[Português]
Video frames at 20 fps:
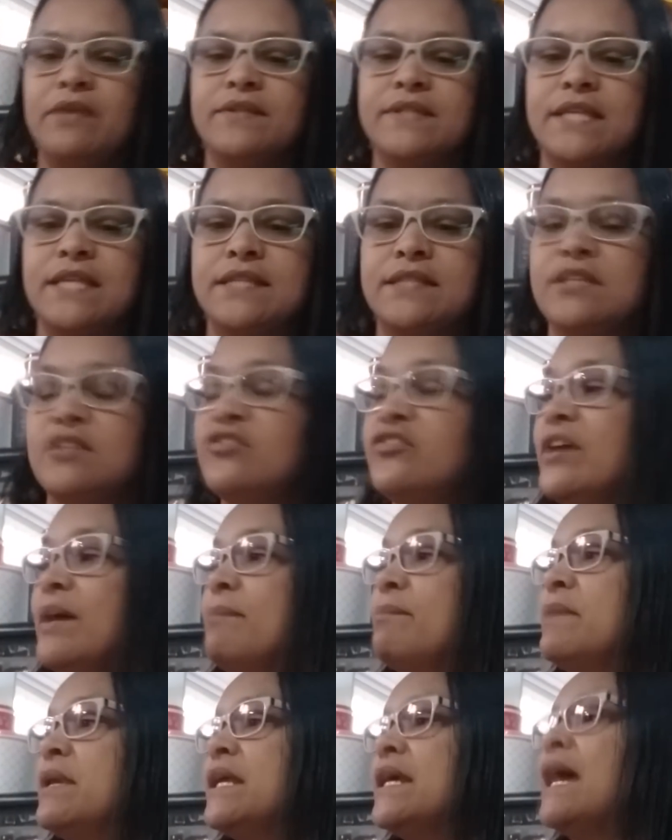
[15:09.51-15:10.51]
Esqueci de
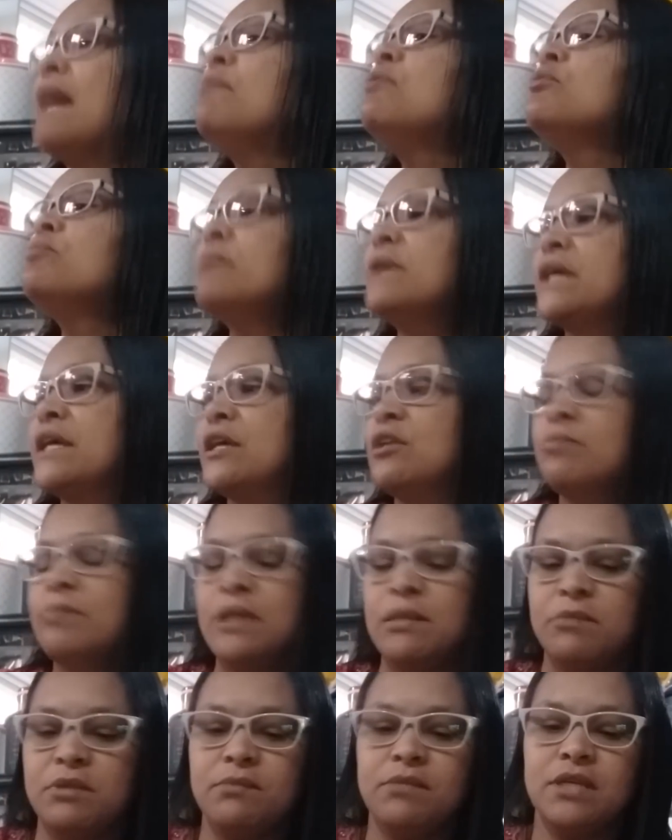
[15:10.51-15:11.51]
abrir. Abre um pequeno
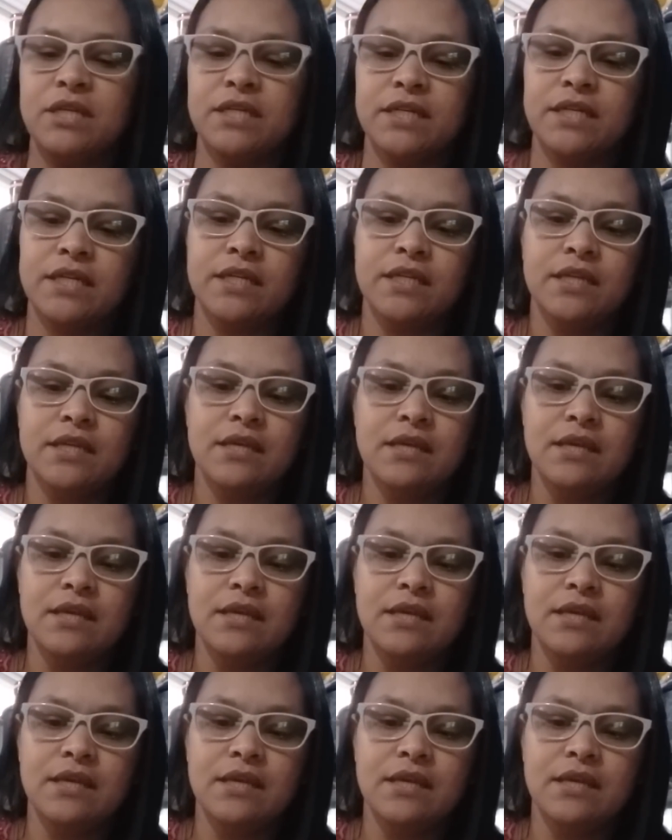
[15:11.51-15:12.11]
pra mim, Bianca.